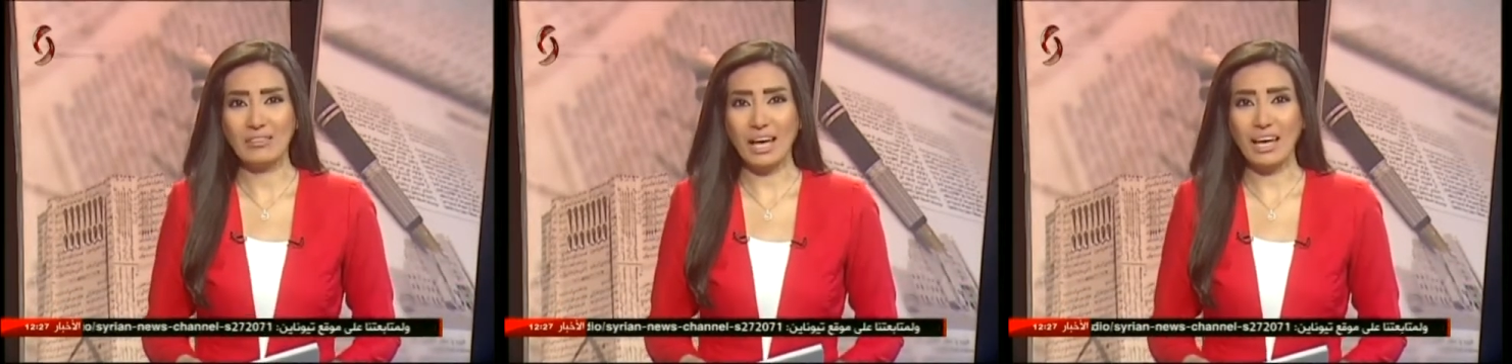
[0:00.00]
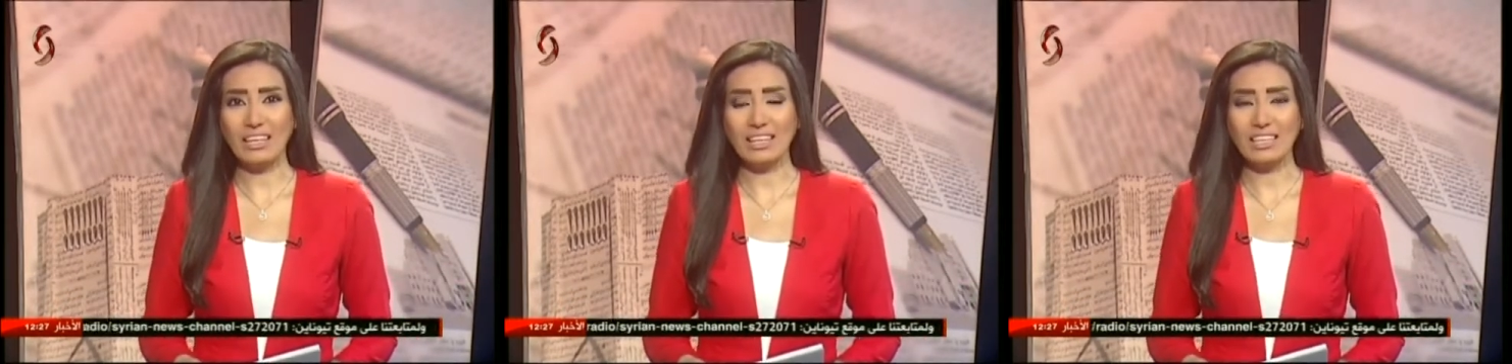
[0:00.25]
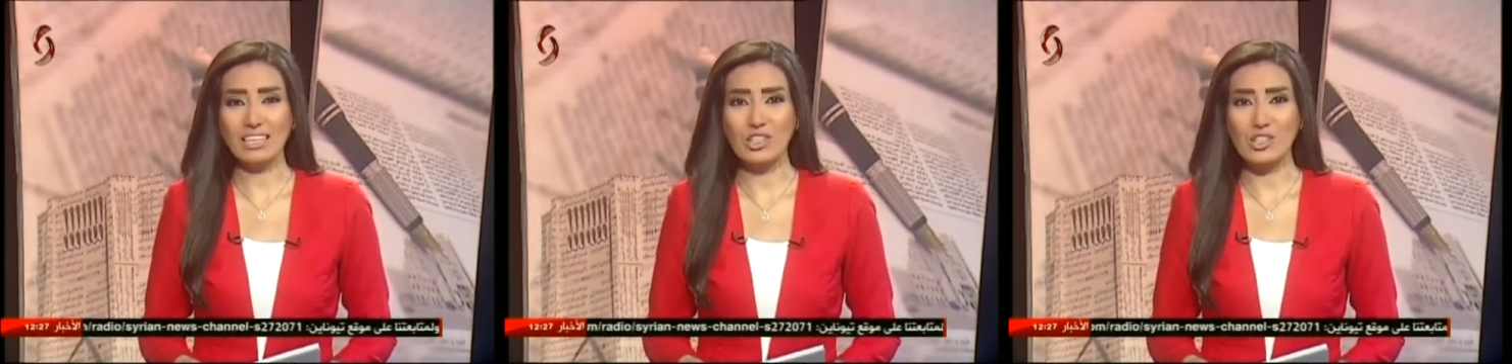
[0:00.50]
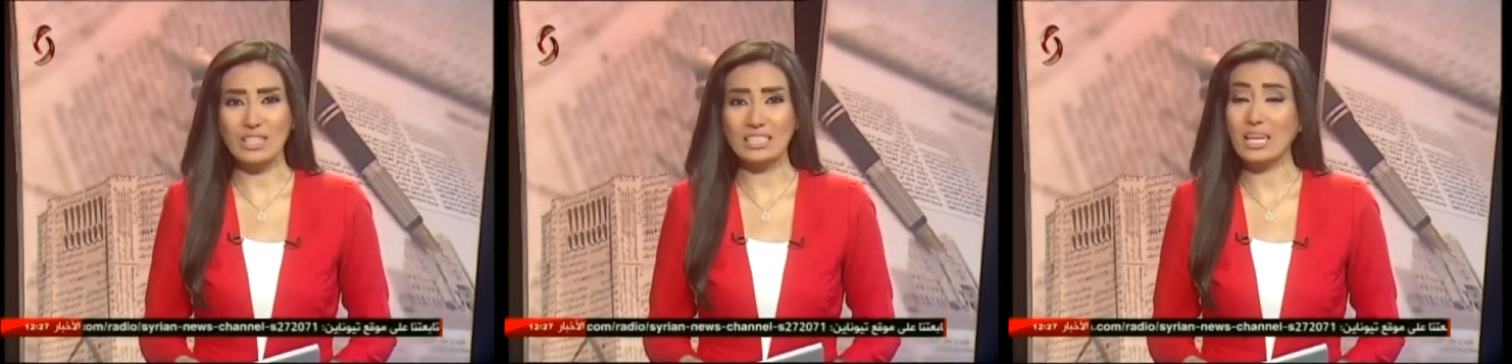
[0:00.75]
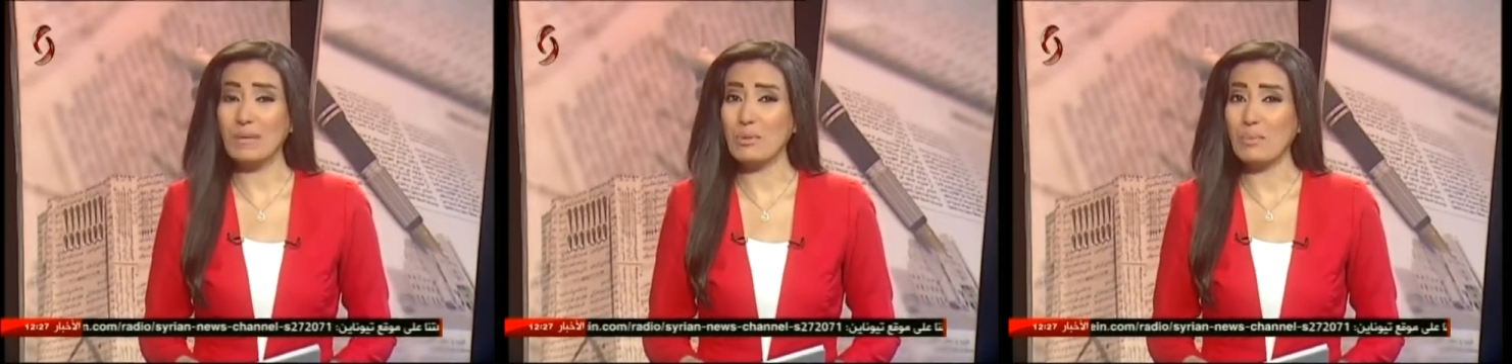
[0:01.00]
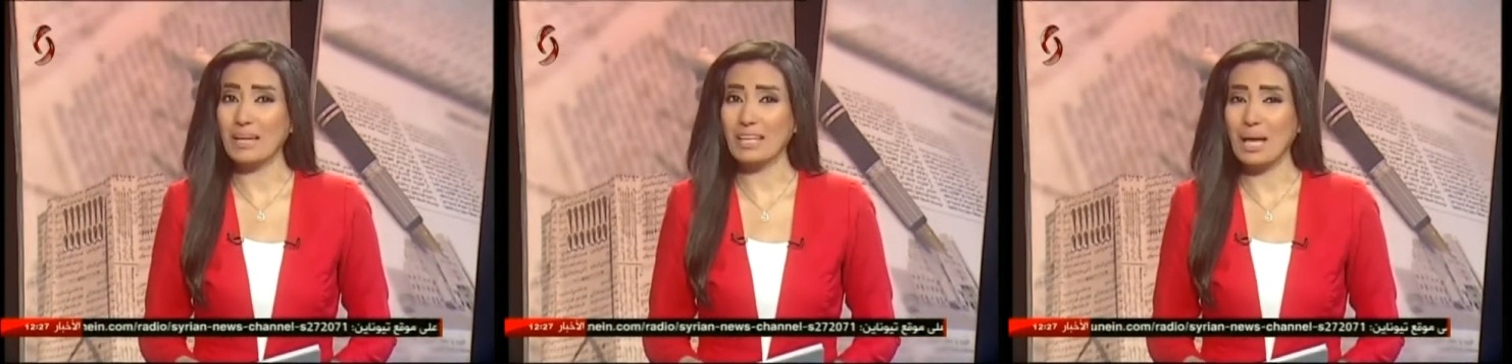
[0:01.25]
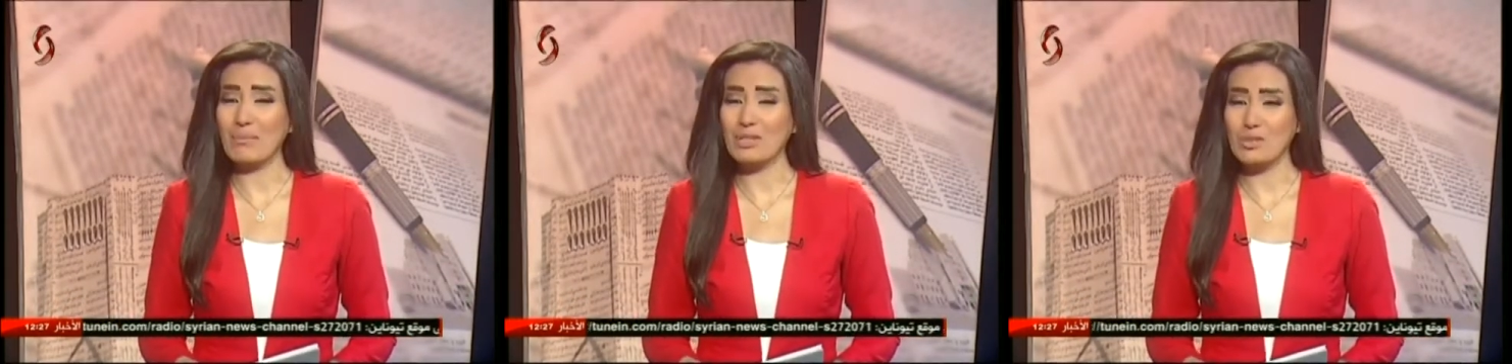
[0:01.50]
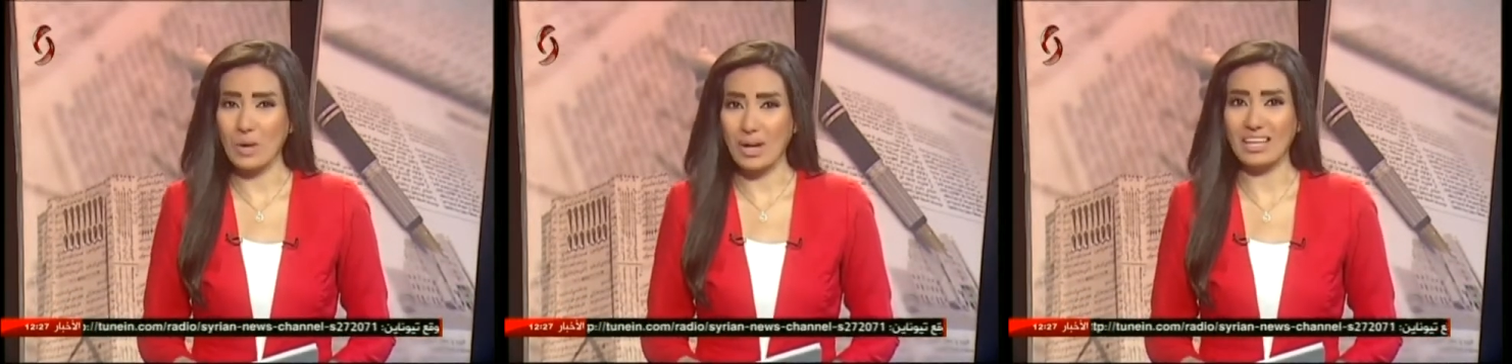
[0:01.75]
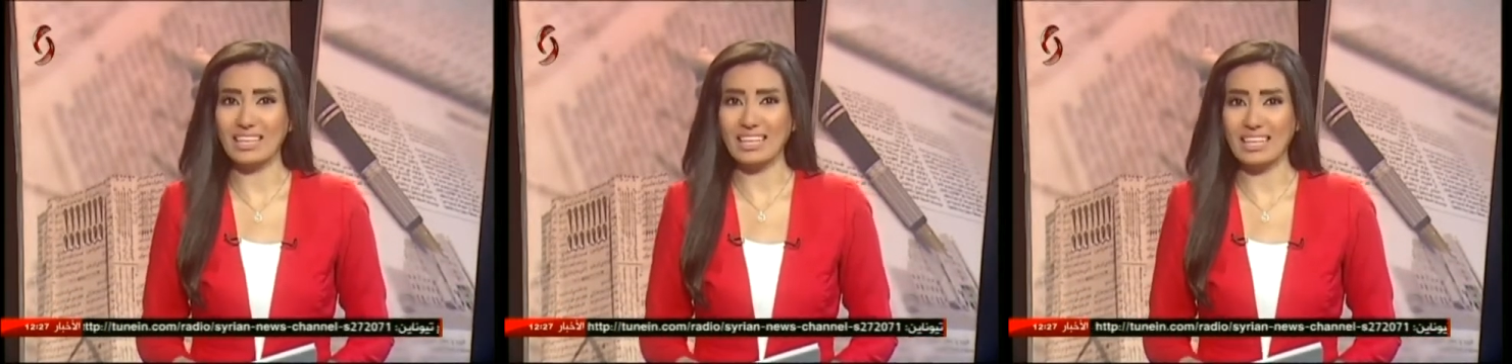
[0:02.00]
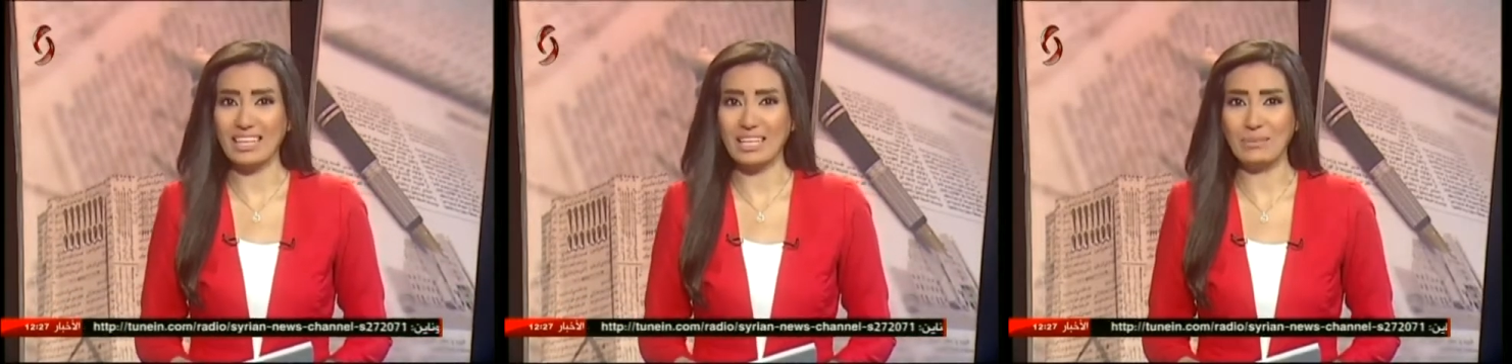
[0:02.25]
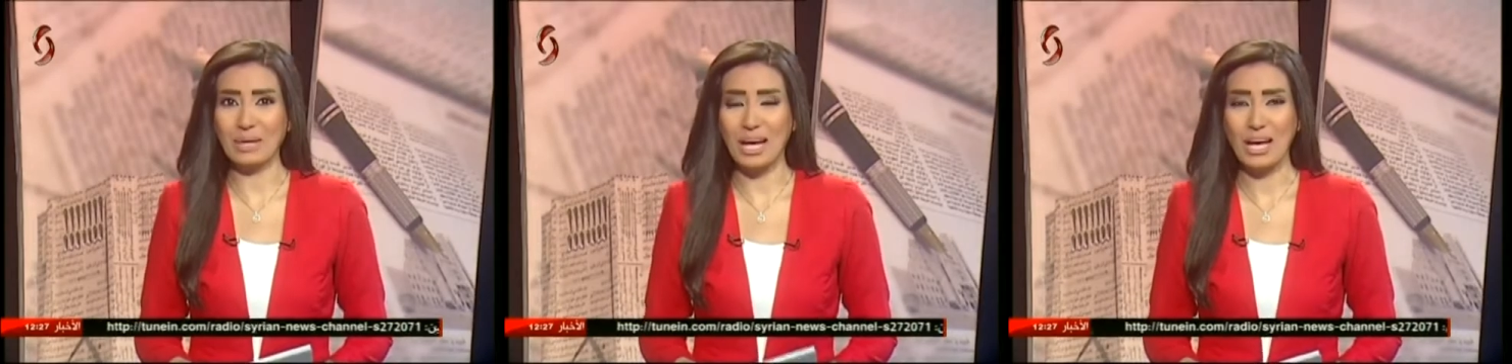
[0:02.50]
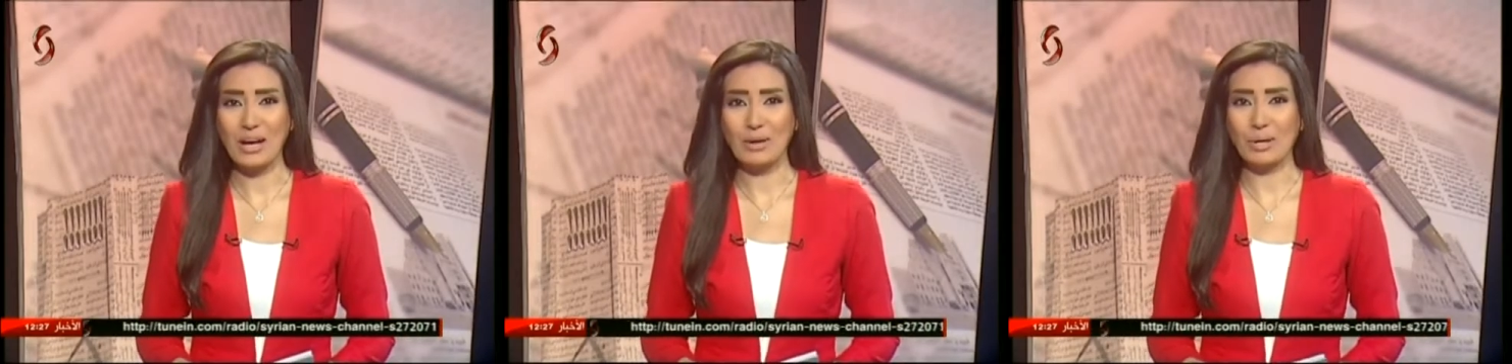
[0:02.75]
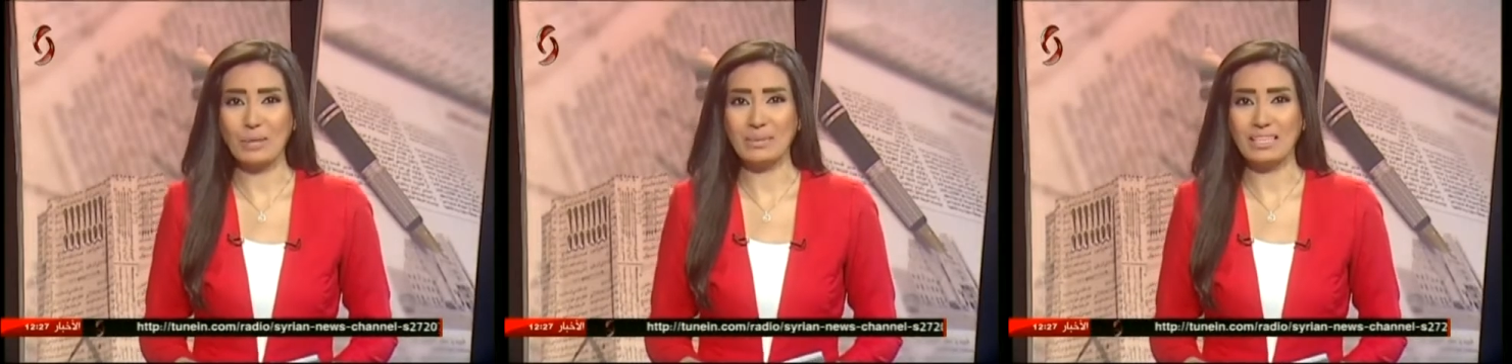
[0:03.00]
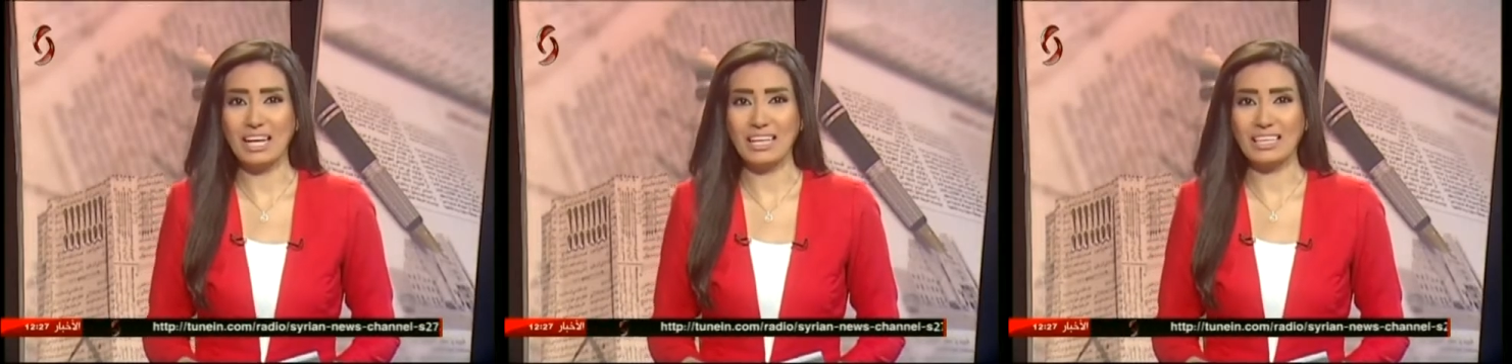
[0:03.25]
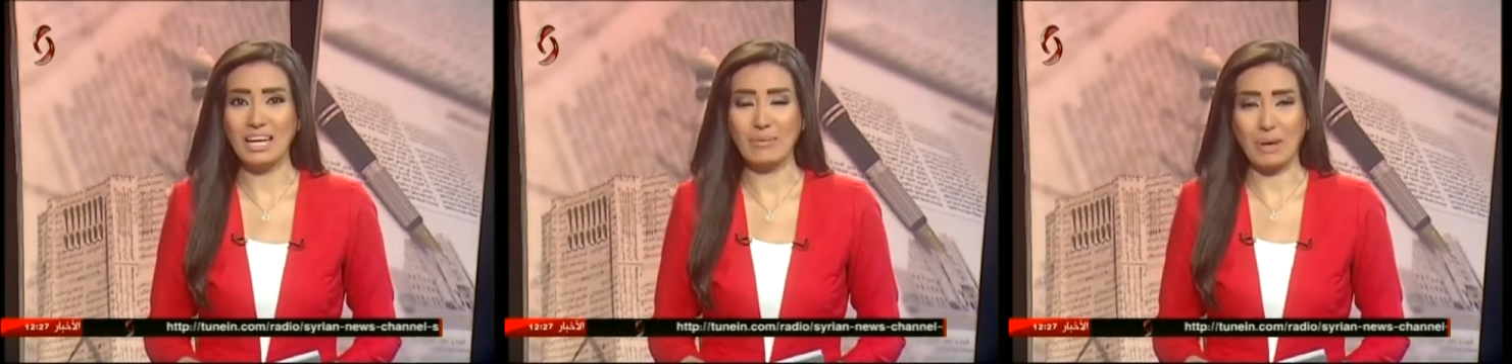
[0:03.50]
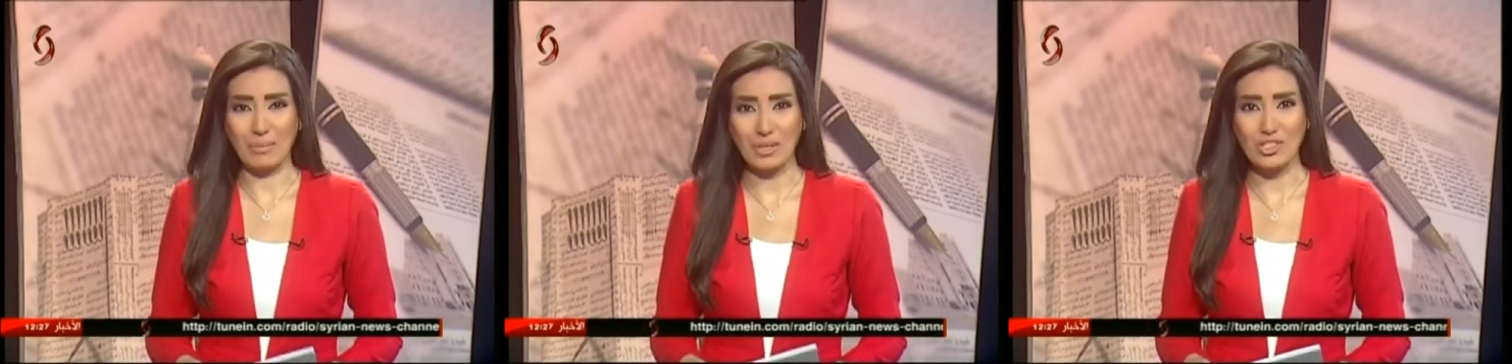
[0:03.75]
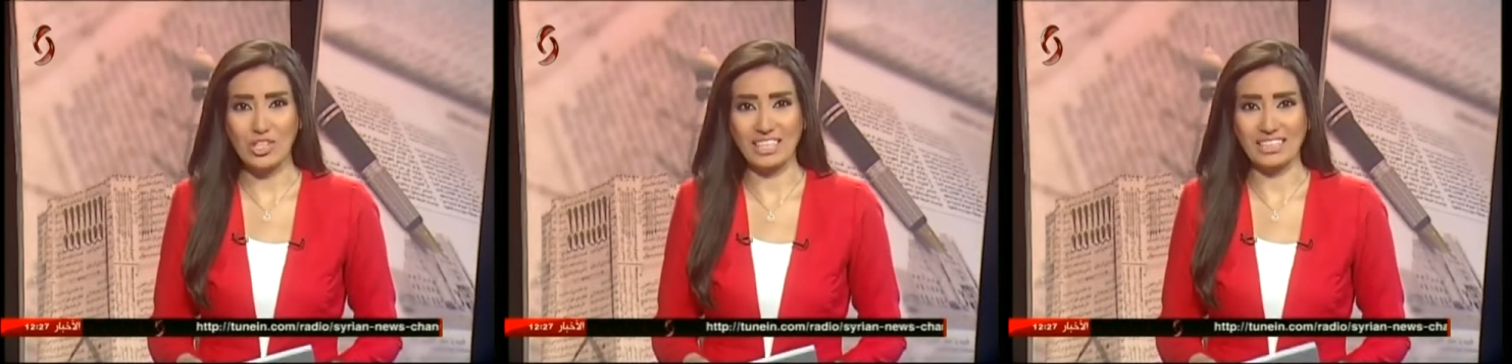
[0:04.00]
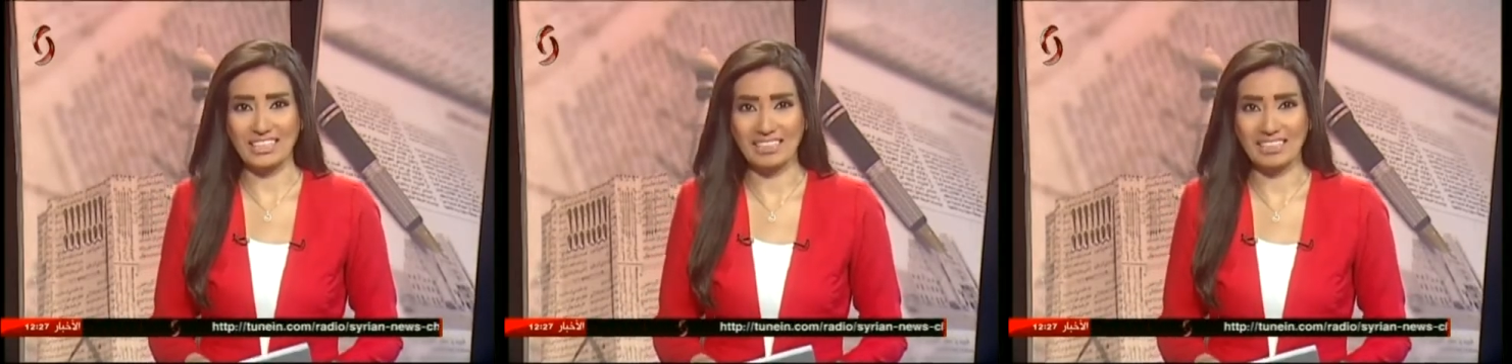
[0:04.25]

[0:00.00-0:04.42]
في حلقة جديدة من برنامج وقال القلم والبداية مع منشط